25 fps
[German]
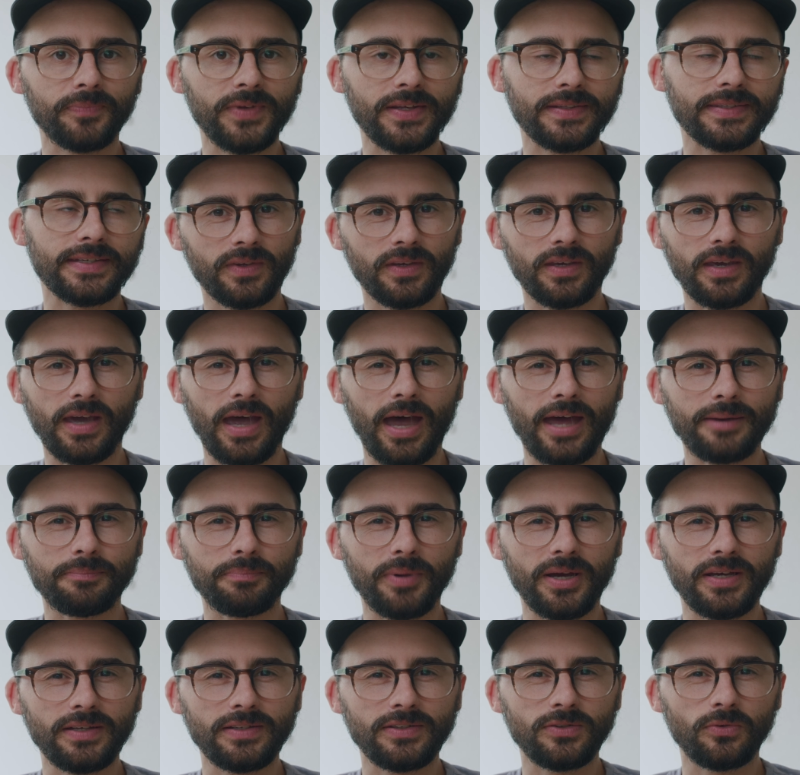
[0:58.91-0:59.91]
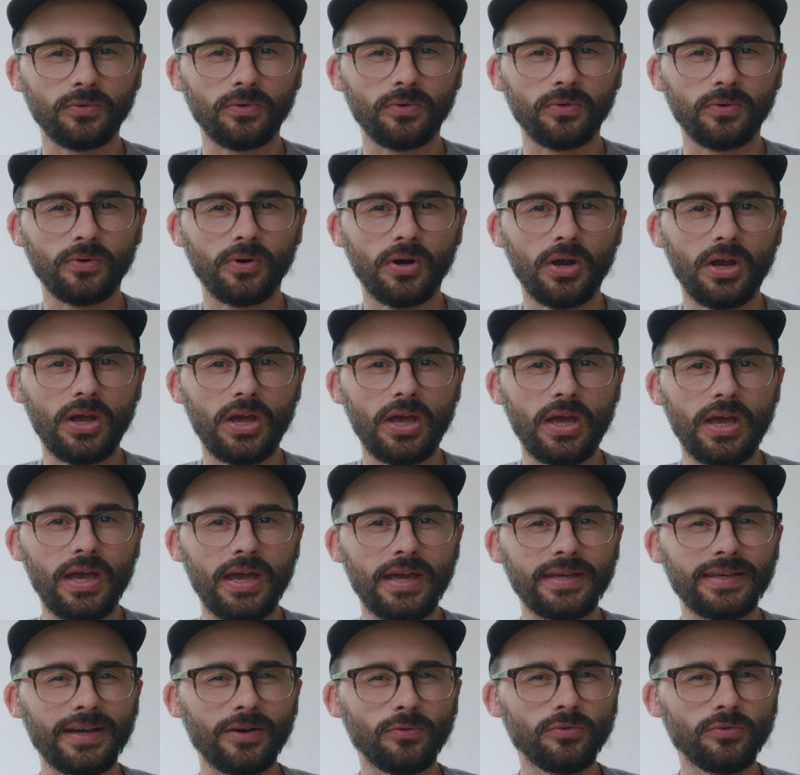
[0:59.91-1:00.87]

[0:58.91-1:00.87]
jetzt gerade bei so ja,